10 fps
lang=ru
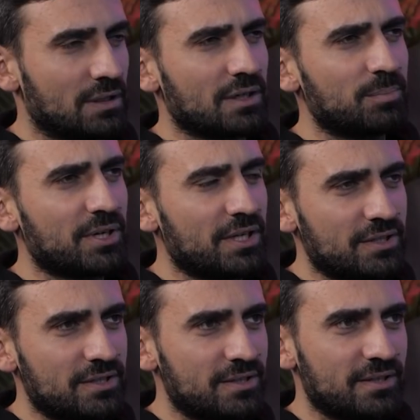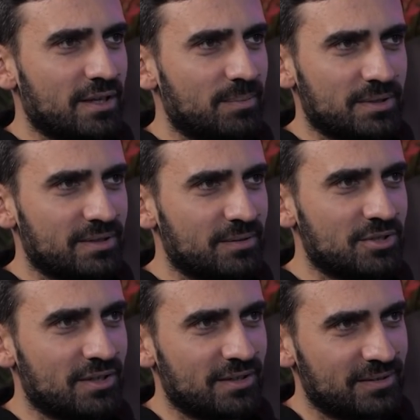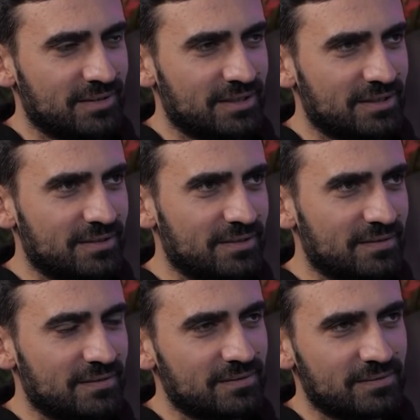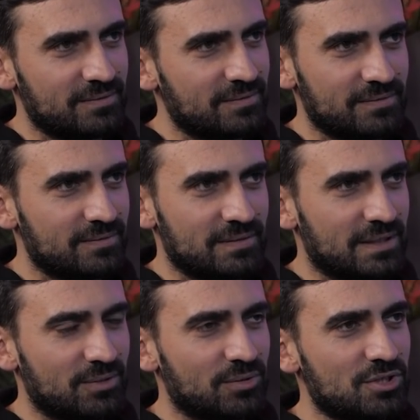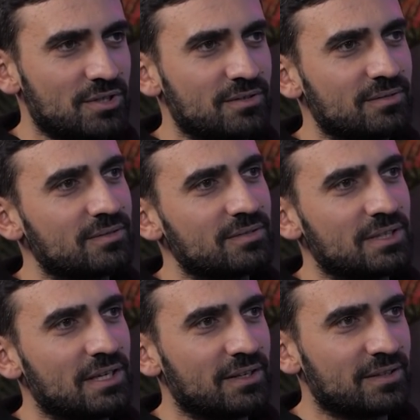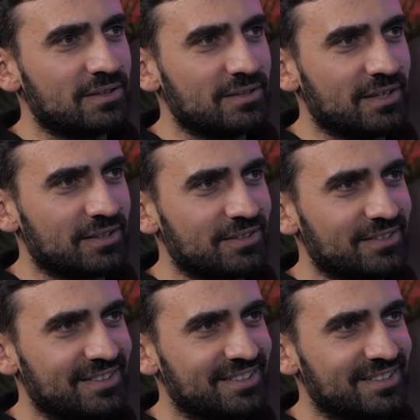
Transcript: Э, Не, корпораты и стендап — это вообще, это, это очень сильно нет.